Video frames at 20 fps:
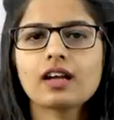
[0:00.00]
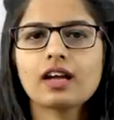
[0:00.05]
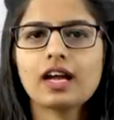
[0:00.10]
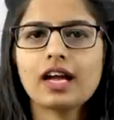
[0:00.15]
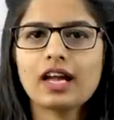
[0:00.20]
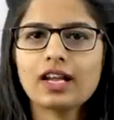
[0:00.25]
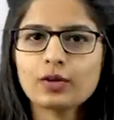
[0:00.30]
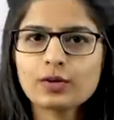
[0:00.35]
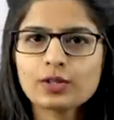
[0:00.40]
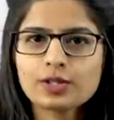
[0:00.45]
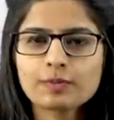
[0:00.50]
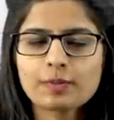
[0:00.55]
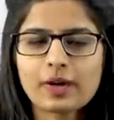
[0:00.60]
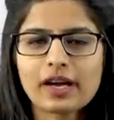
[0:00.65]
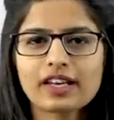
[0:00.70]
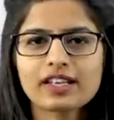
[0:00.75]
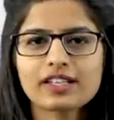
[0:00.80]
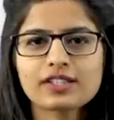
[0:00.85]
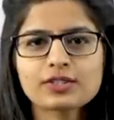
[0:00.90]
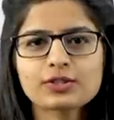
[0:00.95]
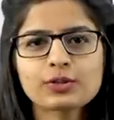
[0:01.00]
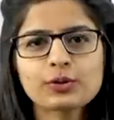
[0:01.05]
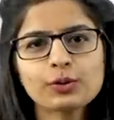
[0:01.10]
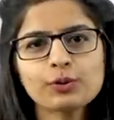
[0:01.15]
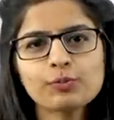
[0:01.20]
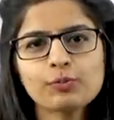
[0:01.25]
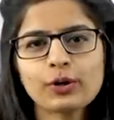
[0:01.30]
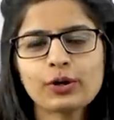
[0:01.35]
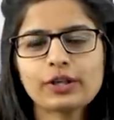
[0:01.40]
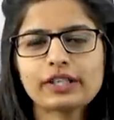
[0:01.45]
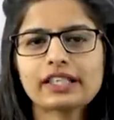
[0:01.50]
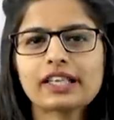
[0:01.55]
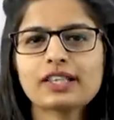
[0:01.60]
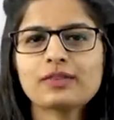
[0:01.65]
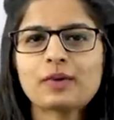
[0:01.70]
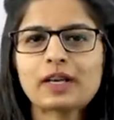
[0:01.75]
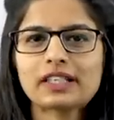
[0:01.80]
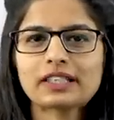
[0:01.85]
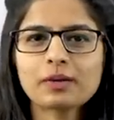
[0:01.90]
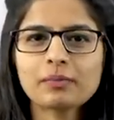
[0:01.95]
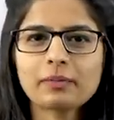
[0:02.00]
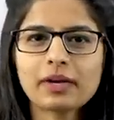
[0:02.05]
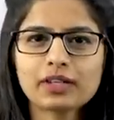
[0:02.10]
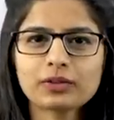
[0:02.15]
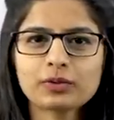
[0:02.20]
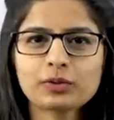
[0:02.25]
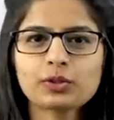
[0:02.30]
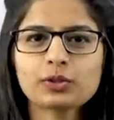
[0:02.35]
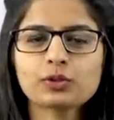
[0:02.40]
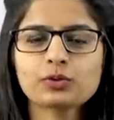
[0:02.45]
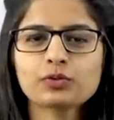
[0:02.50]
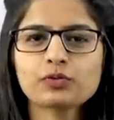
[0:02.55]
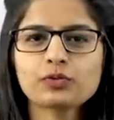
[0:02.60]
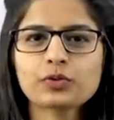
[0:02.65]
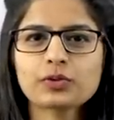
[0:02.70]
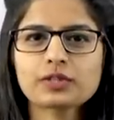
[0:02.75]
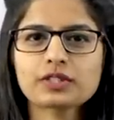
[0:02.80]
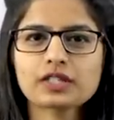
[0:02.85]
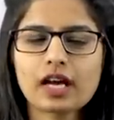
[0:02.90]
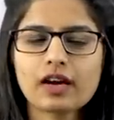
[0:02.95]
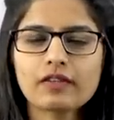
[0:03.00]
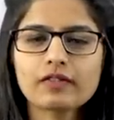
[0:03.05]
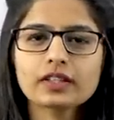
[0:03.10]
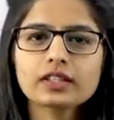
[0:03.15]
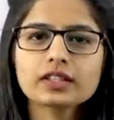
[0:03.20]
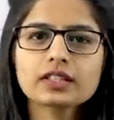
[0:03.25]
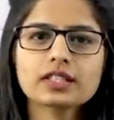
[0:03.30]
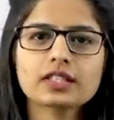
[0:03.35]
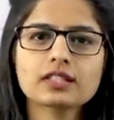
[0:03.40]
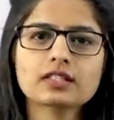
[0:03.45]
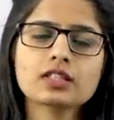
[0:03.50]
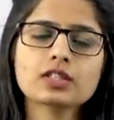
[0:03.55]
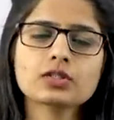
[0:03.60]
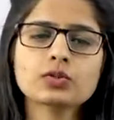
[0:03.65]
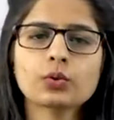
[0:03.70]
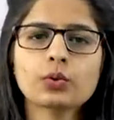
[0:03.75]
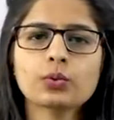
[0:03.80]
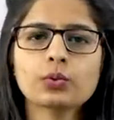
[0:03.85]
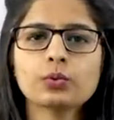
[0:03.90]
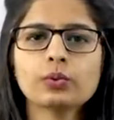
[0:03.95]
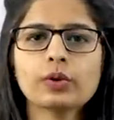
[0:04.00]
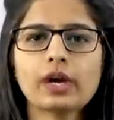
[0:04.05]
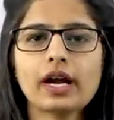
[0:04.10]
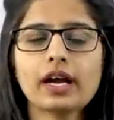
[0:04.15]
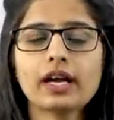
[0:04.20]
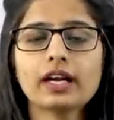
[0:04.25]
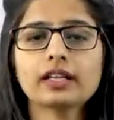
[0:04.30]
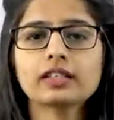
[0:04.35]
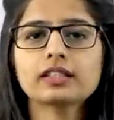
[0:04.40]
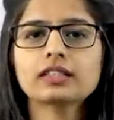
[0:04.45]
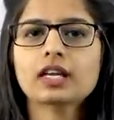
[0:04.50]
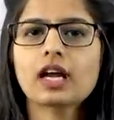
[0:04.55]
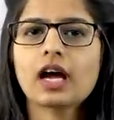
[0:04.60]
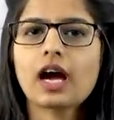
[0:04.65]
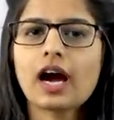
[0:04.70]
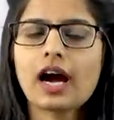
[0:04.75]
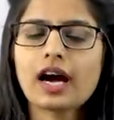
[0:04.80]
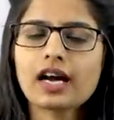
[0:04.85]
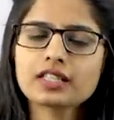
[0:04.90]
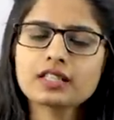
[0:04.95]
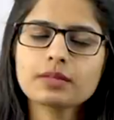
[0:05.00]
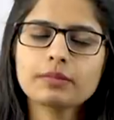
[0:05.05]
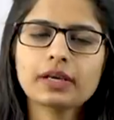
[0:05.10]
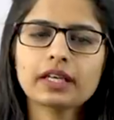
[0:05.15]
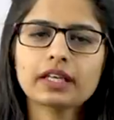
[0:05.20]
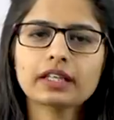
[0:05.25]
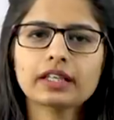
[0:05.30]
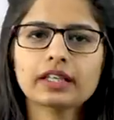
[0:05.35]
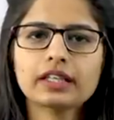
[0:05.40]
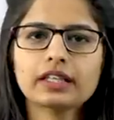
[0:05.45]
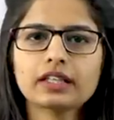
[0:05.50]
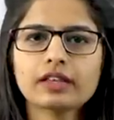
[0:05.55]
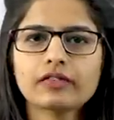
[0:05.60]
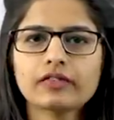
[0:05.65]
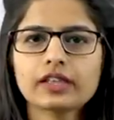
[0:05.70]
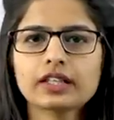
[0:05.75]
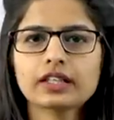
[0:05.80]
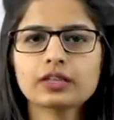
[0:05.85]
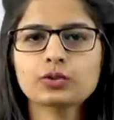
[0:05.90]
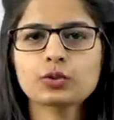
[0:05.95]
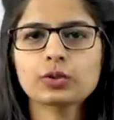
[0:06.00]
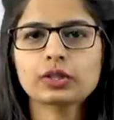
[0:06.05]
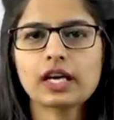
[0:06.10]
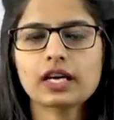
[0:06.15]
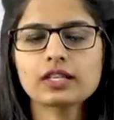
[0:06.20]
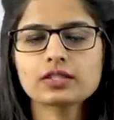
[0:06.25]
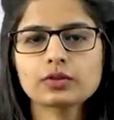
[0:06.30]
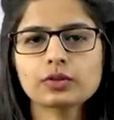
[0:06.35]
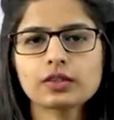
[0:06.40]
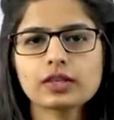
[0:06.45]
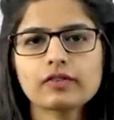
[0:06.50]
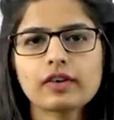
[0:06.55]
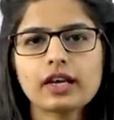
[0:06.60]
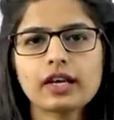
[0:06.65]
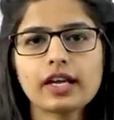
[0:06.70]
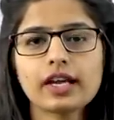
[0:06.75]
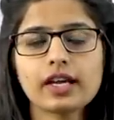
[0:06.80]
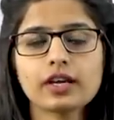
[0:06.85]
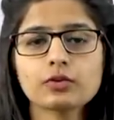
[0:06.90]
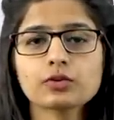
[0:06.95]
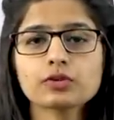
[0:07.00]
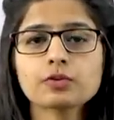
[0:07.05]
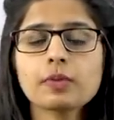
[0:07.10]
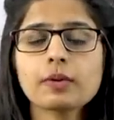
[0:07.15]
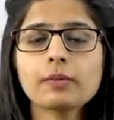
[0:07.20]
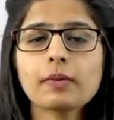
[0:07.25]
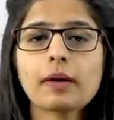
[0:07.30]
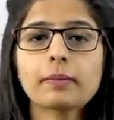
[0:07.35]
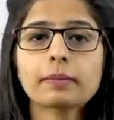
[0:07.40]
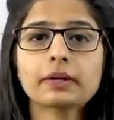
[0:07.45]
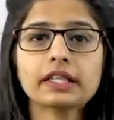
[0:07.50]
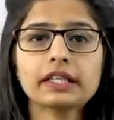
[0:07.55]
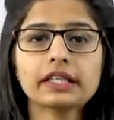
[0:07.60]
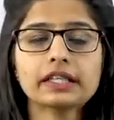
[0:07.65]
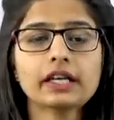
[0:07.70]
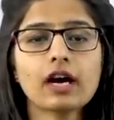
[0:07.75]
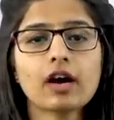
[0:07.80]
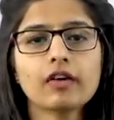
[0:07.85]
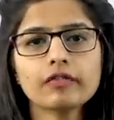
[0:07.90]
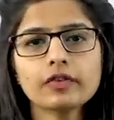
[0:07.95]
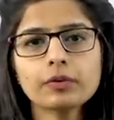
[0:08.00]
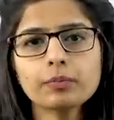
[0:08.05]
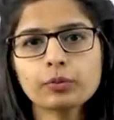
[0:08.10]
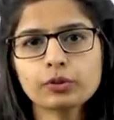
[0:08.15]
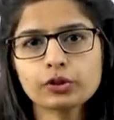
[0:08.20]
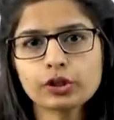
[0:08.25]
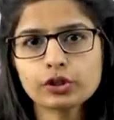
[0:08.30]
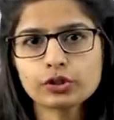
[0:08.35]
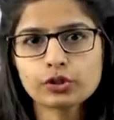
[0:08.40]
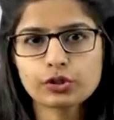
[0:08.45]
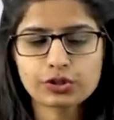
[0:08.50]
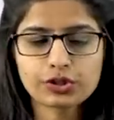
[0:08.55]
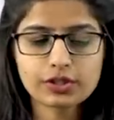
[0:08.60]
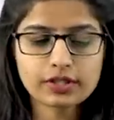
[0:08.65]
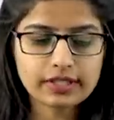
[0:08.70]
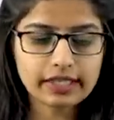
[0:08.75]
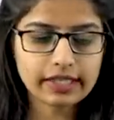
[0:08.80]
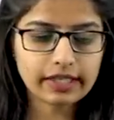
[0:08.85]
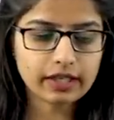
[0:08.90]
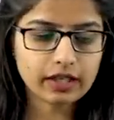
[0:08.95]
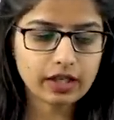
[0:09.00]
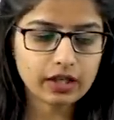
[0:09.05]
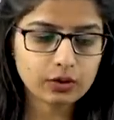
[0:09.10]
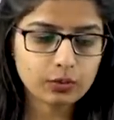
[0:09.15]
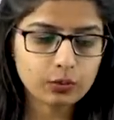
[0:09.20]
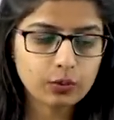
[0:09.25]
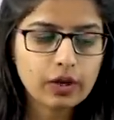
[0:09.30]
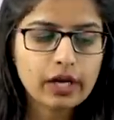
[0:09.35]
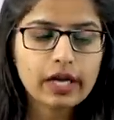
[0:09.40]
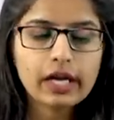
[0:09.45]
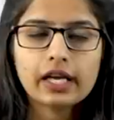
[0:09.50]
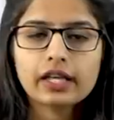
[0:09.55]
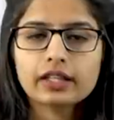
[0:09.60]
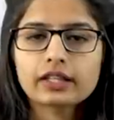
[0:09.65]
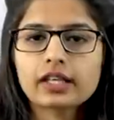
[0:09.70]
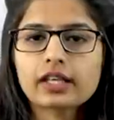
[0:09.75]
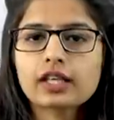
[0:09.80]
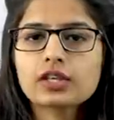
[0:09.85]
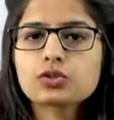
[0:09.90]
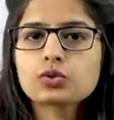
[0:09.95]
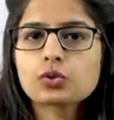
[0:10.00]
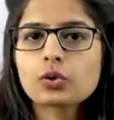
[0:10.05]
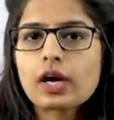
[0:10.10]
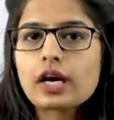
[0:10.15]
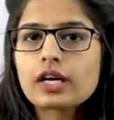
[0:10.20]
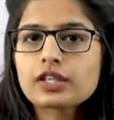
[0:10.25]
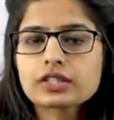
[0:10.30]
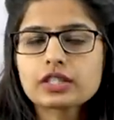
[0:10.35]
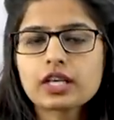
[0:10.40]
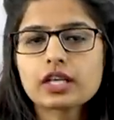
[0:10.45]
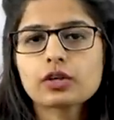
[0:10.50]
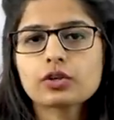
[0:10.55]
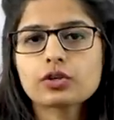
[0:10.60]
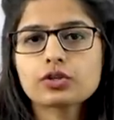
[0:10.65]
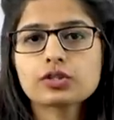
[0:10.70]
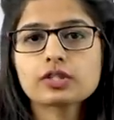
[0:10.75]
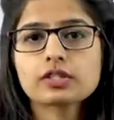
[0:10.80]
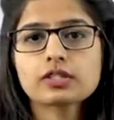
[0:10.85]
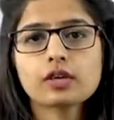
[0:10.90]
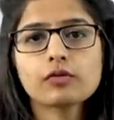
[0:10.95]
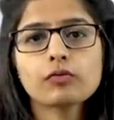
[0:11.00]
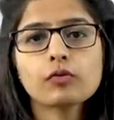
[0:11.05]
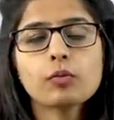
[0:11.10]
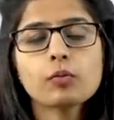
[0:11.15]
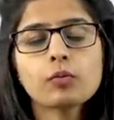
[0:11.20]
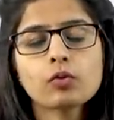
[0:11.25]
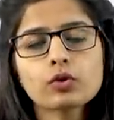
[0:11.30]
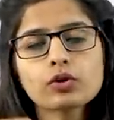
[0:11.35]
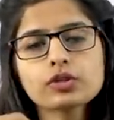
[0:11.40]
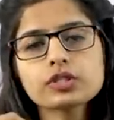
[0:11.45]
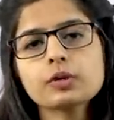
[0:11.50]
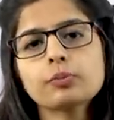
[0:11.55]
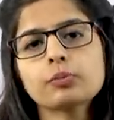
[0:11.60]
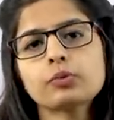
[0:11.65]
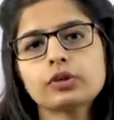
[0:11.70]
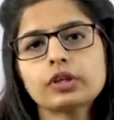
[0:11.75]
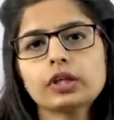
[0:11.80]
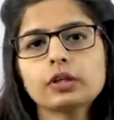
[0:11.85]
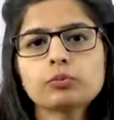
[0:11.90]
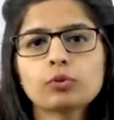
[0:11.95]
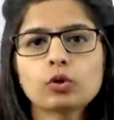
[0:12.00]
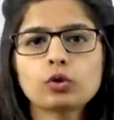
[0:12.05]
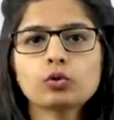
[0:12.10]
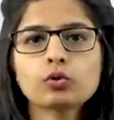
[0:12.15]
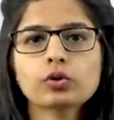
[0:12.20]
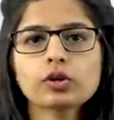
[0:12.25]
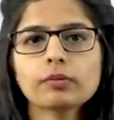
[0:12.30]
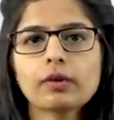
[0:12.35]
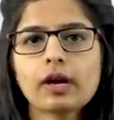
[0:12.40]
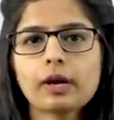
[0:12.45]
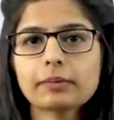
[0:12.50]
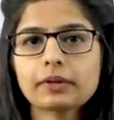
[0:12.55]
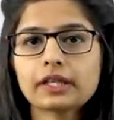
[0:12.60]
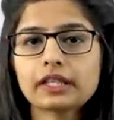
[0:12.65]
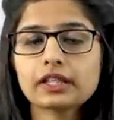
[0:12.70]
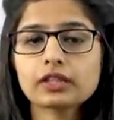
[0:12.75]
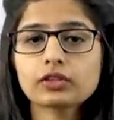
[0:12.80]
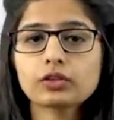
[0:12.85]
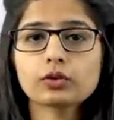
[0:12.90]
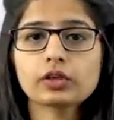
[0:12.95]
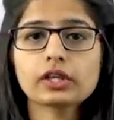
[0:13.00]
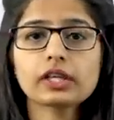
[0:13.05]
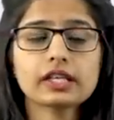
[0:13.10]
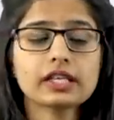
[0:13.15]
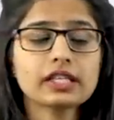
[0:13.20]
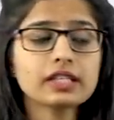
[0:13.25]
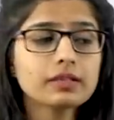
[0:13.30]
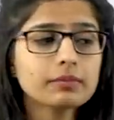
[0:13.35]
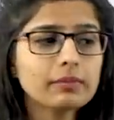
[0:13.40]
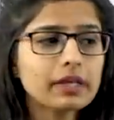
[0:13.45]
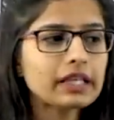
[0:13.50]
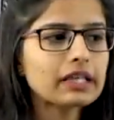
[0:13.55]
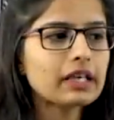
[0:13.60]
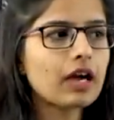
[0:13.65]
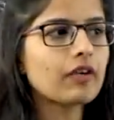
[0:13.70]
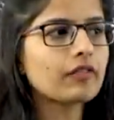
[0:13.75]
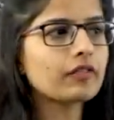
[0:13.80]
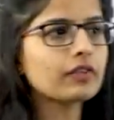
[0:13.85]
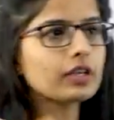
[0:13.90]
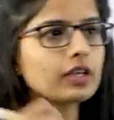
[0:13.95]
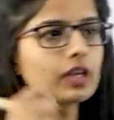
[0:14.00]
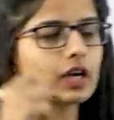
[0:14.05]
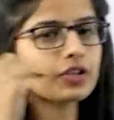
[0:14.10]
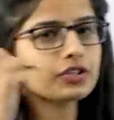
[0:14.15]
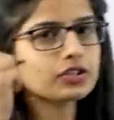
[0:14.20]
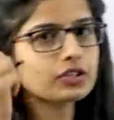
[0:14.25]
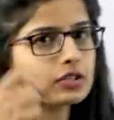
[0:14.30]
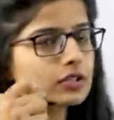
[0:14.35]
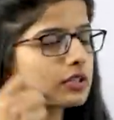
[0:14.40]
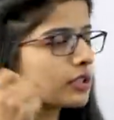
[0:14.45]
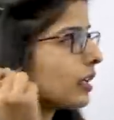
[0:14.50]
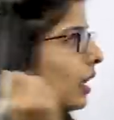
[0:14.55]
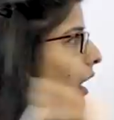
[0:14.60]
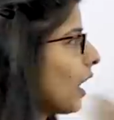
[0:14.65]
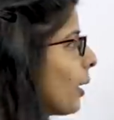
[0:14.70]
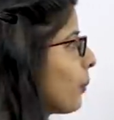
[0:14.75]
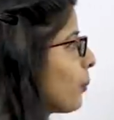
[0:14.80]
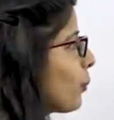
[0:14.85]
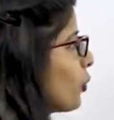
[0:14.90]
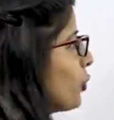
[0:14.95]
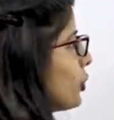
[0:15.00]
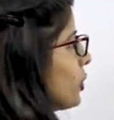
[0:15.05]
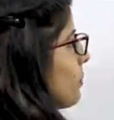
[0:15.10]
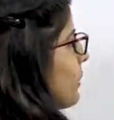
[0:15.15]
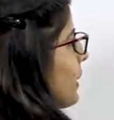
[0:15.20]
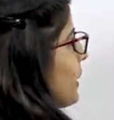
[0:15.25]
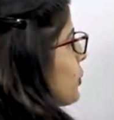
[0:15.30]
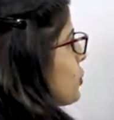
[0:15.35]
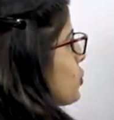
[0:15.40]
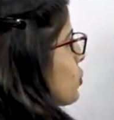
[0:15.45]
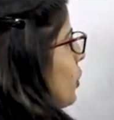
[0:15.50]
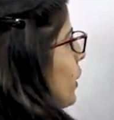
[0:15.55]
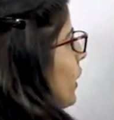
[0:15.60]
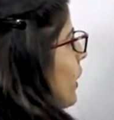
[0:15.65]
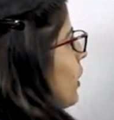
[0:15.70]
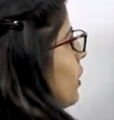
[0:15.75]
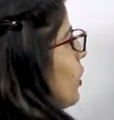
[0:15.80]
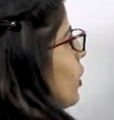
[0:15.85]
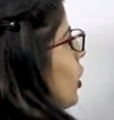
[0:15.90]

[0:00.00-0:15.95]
हेलो पेरेंट्स गुड मॉर्निंग एंड वेलकम बैक टू द टू फोर सेवन दिस इज़ सोनू एंड आज हमारा करंट अफेयर जो क्लास होने वाला है उसमें मैं आपके लिए काफ़ी इंपॉर्टेंट क्वेश्चंस लेकर आई हूँ देखिए जो आज के क्वेश्चंस हैं वो मोस्ट इंपॉर्टेंट बोलूँगी मैं आपके लिए क्योंकि इनमें काफ़ी अपॉइंटमेंट जो हैं